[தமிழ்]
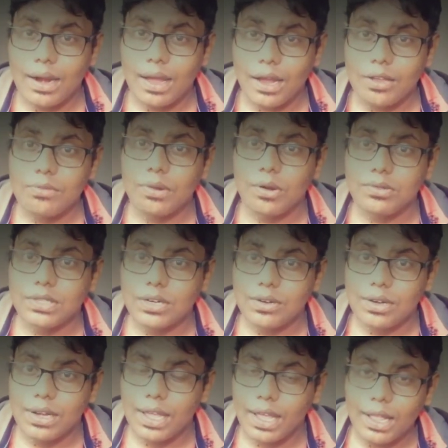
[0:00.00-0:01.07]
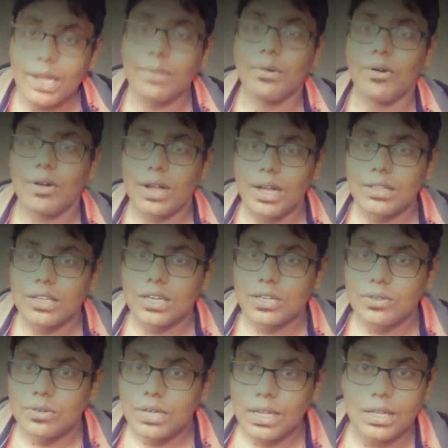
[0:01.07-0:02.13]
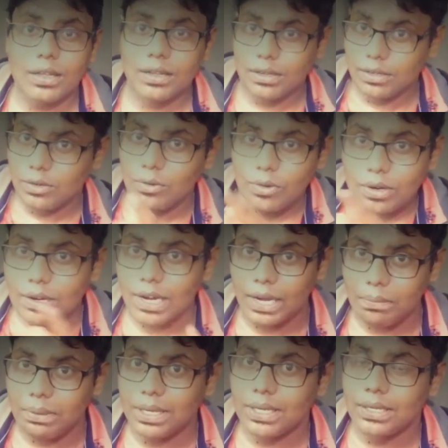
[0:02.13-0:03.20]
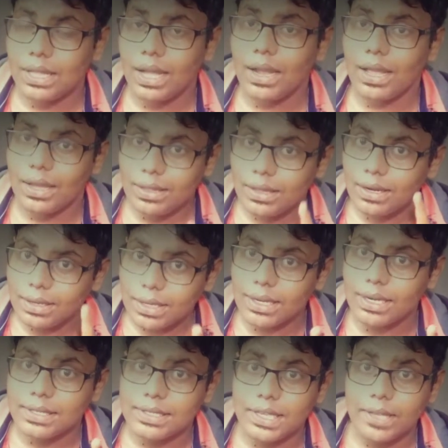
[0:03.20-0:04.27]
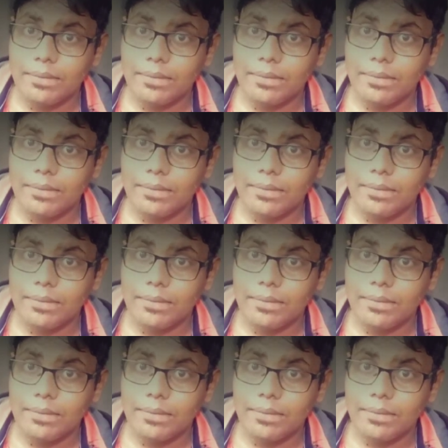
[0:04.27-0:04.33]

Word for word: இல்லைனாலும் ப்ரௌசருக்குள்ளேயே தான் நம்ம உட்காந்துருக்கணும்னு கூகுள் ரெடி பண்ணது தாங்க இந்த டீரெக்ஸ்